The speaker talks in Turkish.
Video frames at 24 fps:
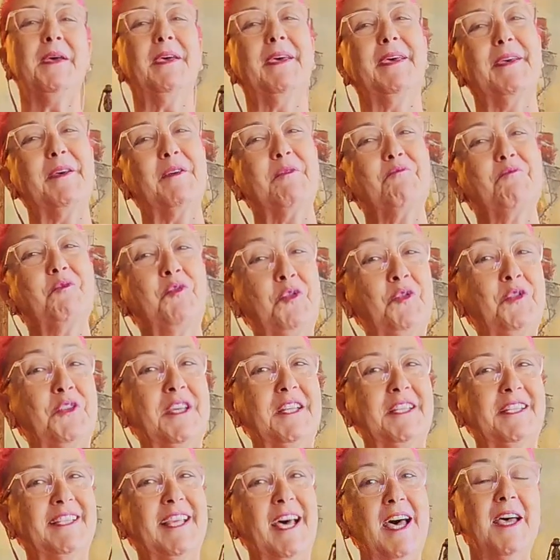E,
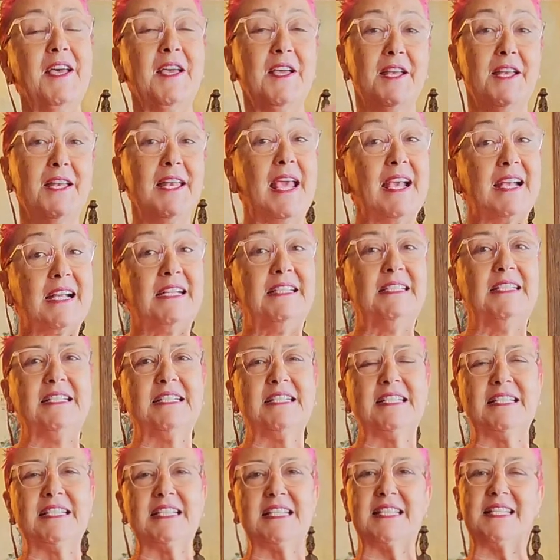bunları da
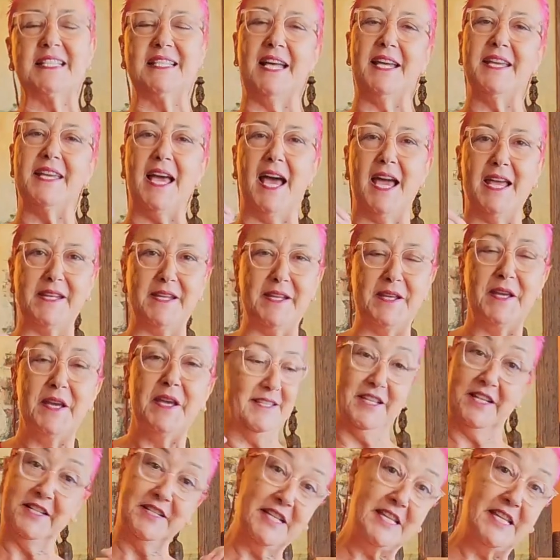lekalarınızda yani
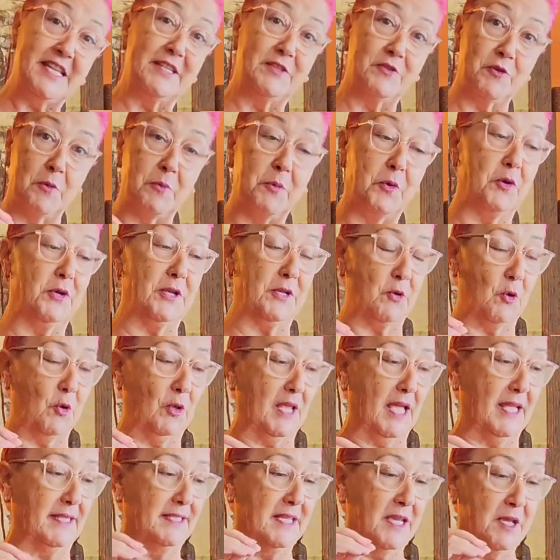yarı hidroponik
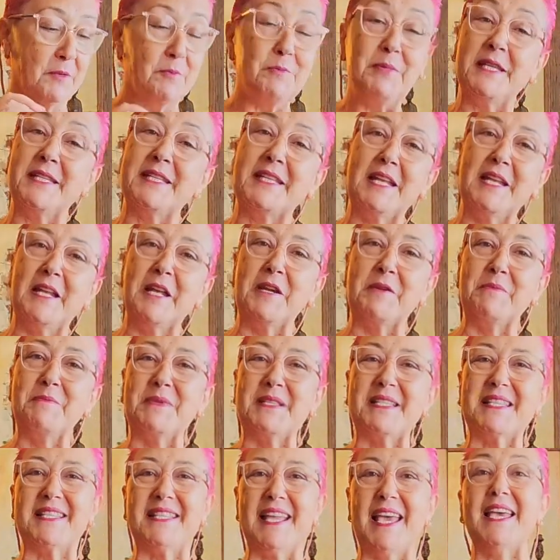olan
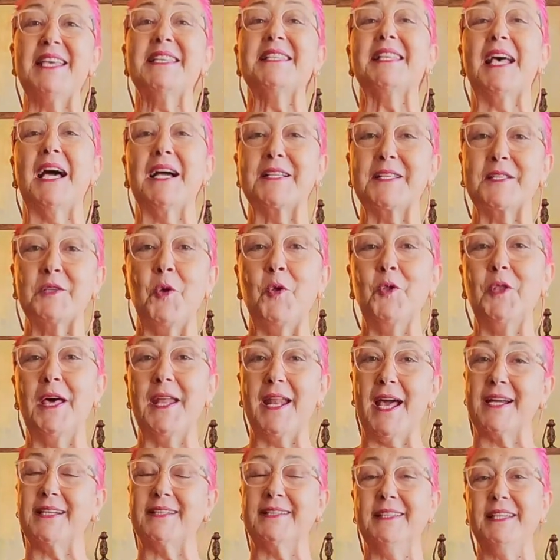bitkilerimizde saksı
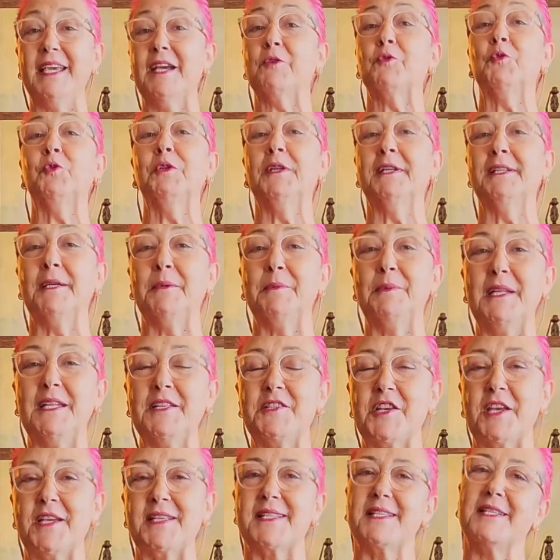olarak diye
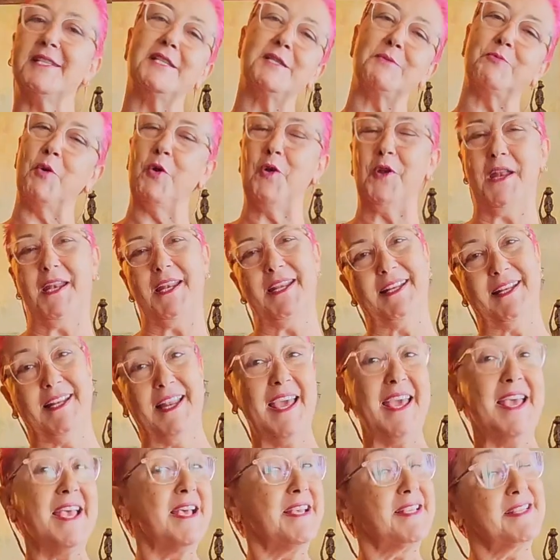kullanabileceksiniz.
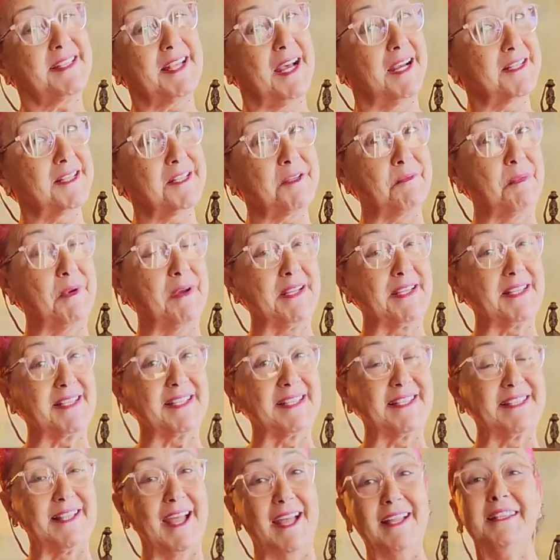Böylelikle saksı
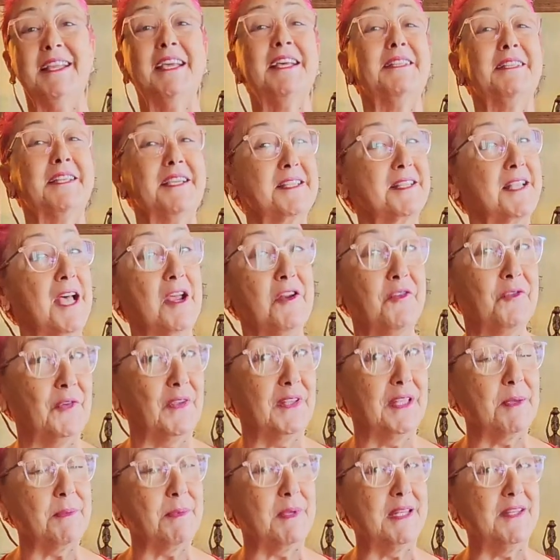parasından tasarruf
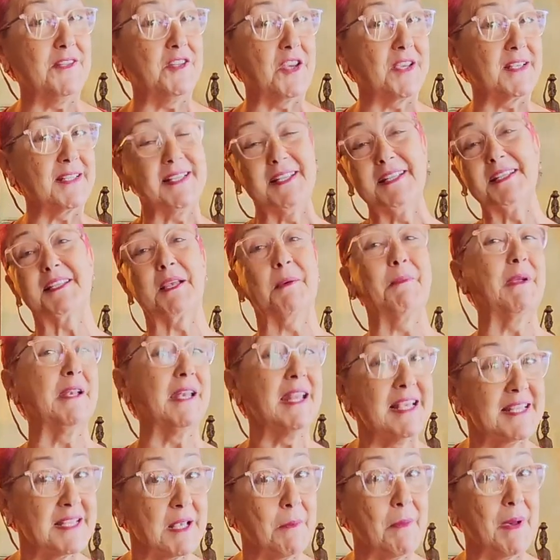edebileceksiniz ama
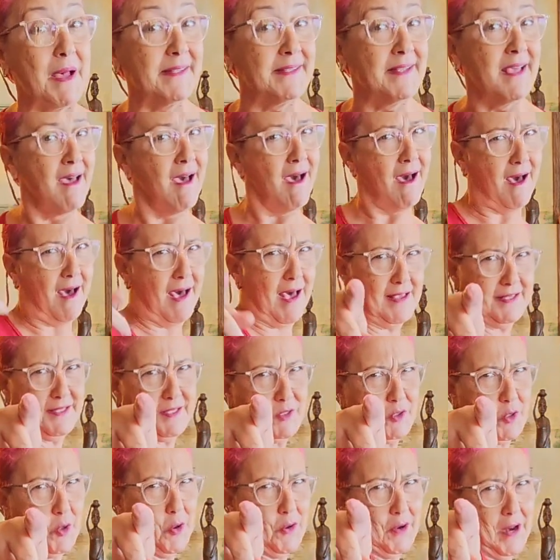ne zaman? Az
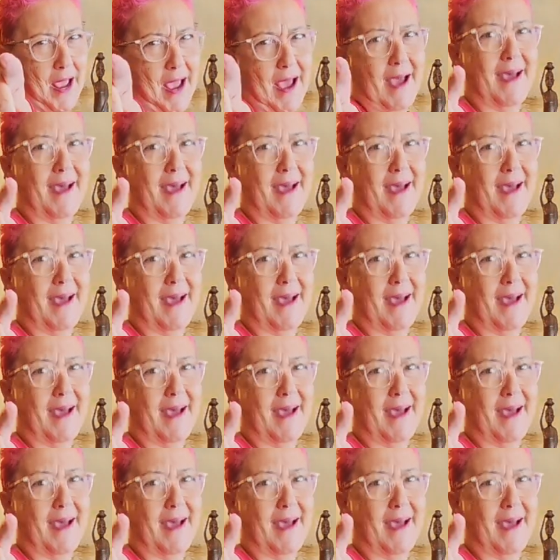sonra.